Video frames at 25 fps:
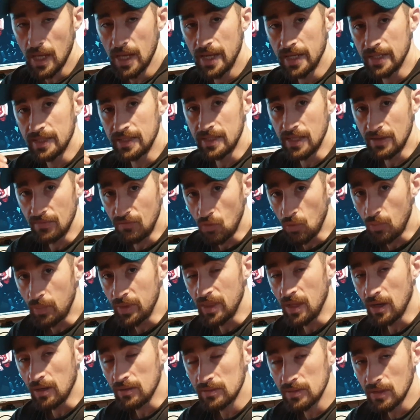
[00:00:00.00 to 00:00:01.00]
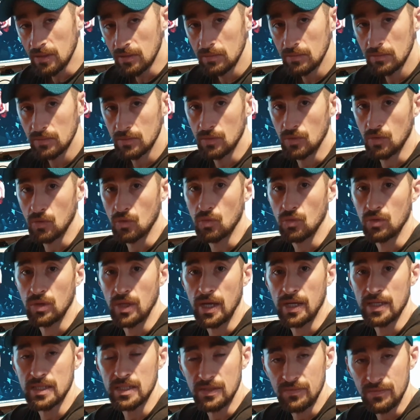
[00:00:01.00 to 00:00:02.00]
est développée dans le temps, donc on a
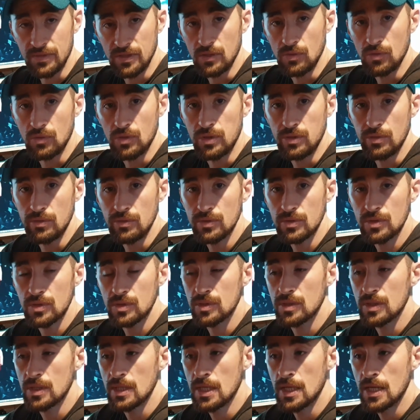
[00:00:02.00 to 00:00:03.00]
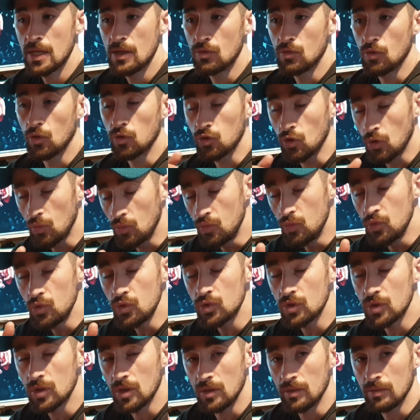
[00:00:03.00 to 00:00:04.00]
activé les nucléus, notre
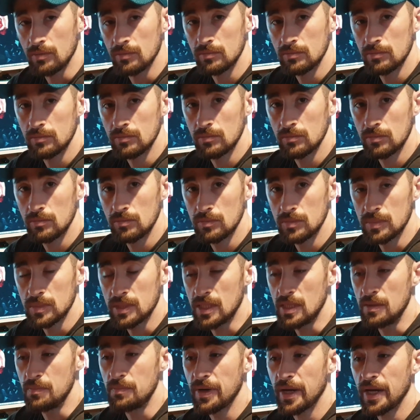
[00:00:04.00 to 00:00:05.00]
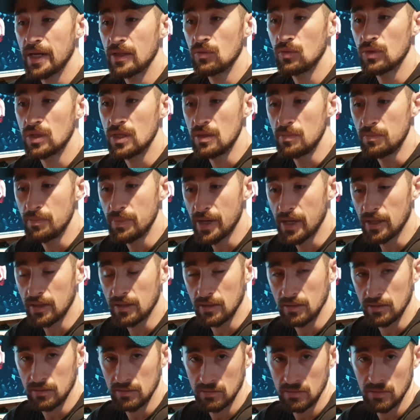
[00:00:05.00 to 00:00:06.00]
muscle, qu'il prenne ou qu'il
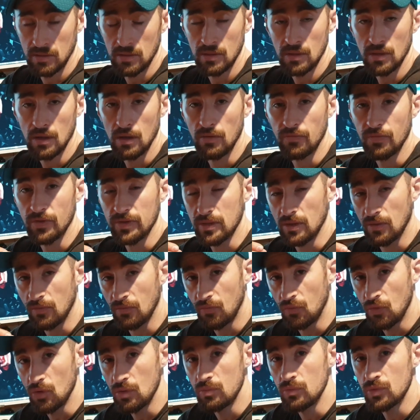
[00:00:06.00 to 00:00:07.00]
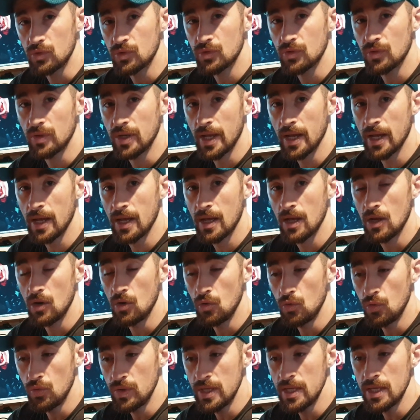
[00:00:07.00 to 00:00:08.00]
perde en fait en volume musculaire,
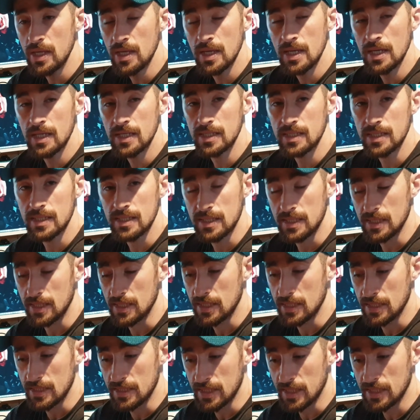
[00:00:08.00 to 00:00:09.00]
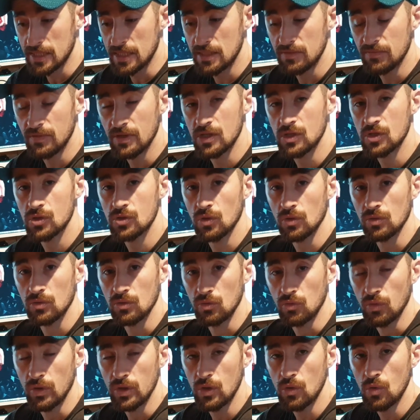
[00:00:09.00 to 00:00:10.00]
lui, ses activations de
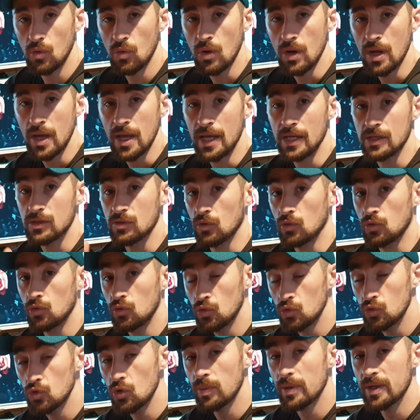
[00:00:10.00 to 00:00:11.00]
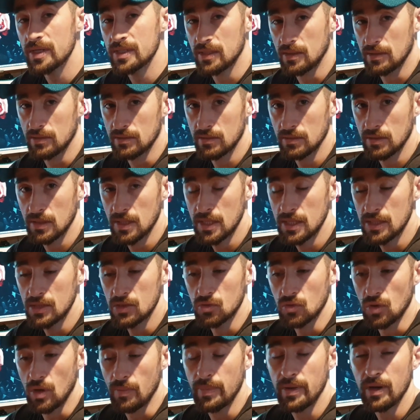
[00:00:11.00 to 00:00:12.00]
noyaux, elles sont toujours présentes.
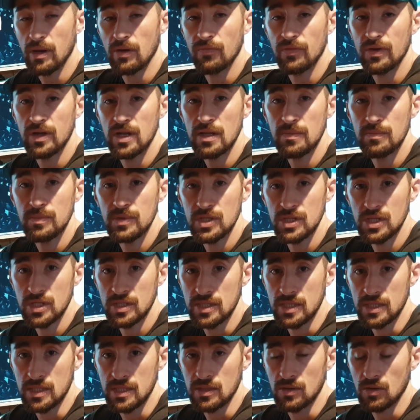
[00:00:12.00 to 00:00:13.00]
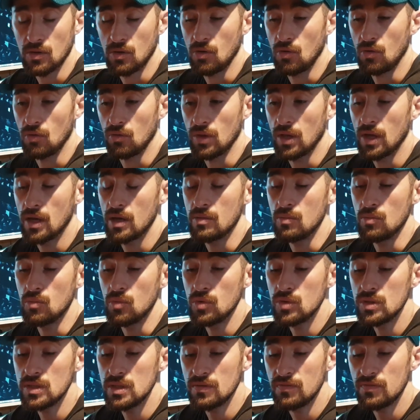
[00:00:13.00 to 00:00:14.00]
Ce qu'on appelle en fait l'épigénétique. On a une
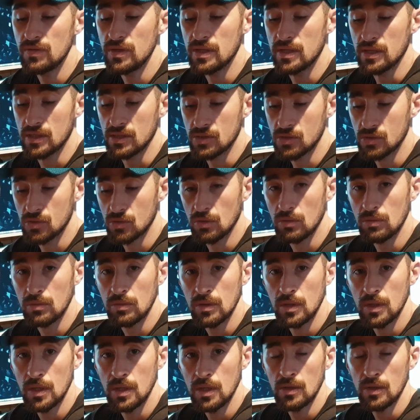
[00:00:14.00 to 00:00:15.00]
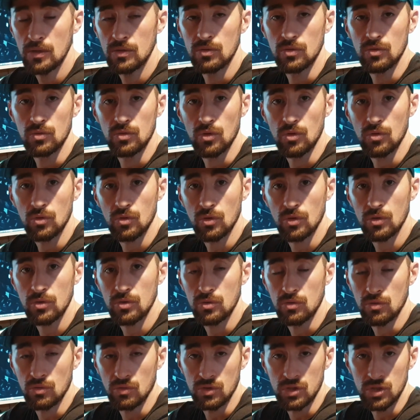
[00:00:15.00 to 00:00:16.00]
modification de notre code
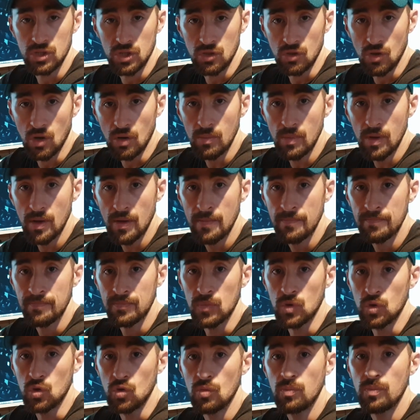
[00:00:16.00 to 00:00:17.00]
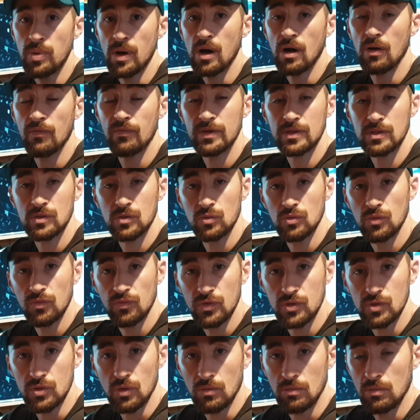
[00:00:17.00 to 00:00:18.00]
de génome de par en ce que nous
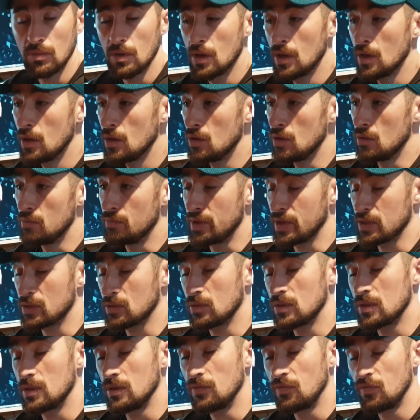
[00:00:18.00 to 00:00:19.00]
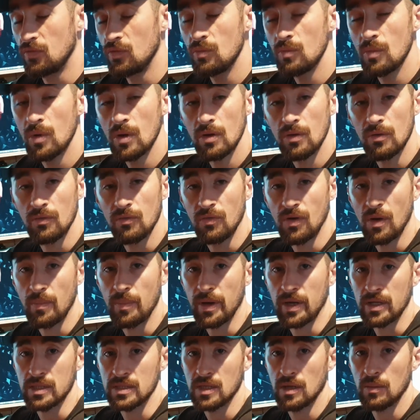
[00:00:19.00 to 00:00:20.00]
faisons. Une personne qui fume va
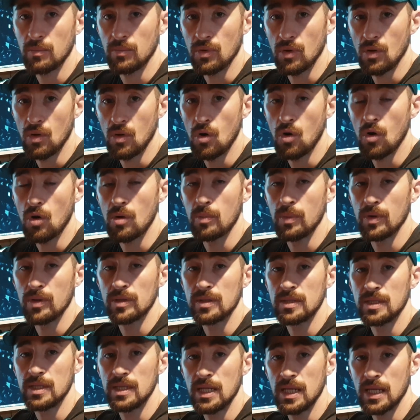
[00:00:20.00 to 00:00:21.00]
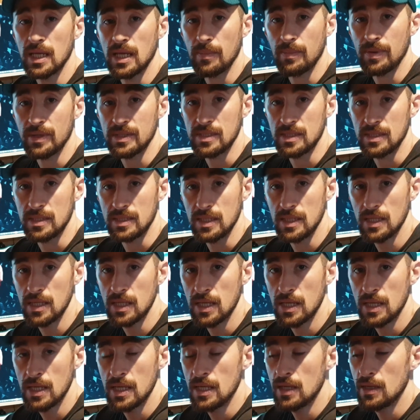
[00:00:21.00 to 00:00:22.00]
par exemple augmenter les
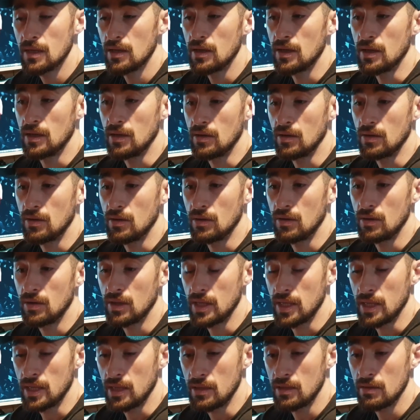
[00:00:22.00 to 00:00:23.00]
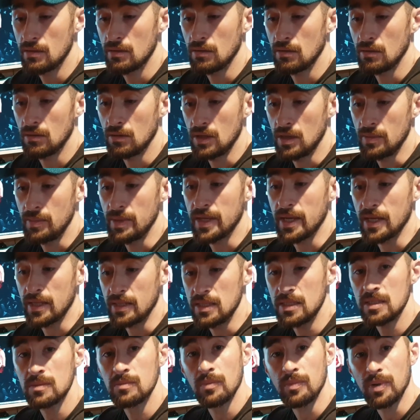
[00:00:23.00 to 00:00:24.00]
capacités euh, et euh, les
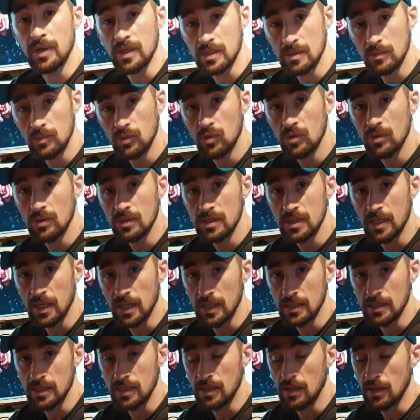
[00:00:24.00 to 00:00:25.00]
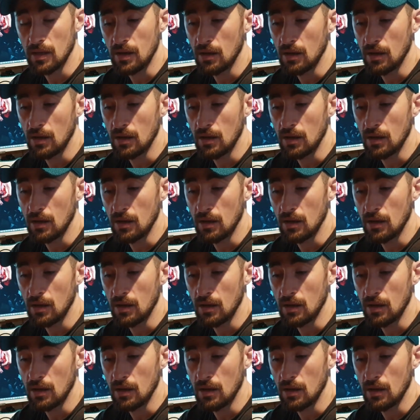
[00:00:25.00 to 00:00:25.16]
mécanismes par exemple du cancer, etc